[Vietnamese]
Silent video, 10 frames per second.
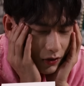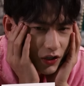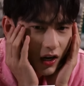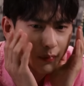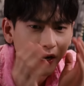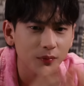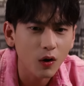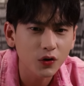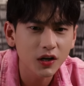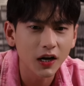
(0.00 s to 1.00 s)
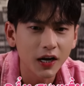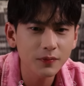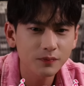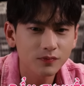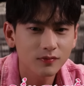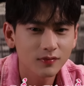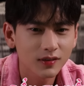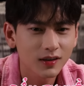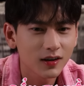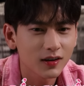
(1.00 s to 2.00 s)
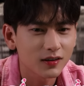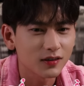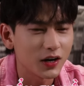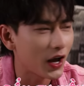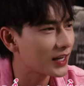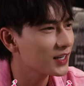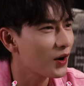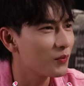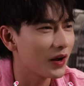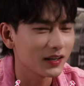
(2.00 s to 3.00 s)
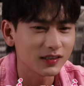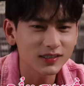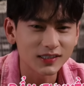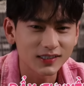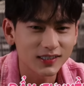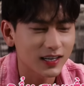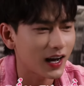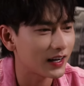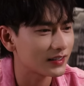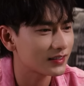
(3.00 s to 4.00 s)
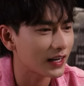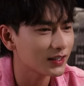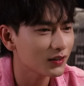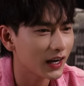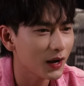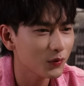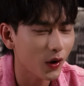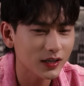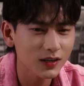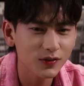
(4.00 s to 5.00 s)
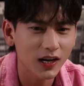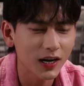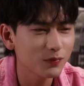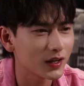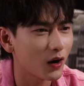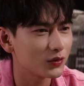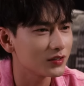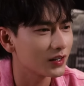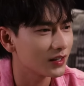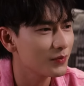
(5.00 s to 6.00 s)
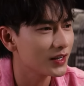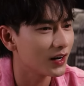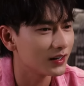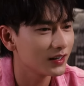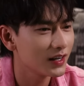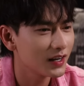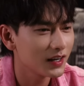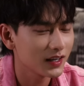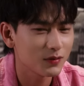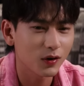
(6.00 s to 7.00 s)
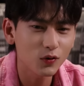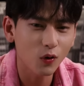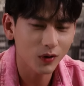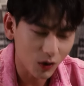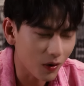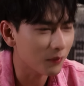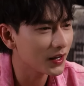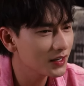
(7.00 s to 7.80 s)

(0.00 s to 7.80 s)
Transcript: Đó chính là việc ghép đôi như Negav. Thì Isaac không thể tưởng tượng được là tại sao có thể ghép đôi Isaac với Negav từ đầu chương trình tới bây giờ. Nhưng mà cuối cùng thấy cũng hợp lý.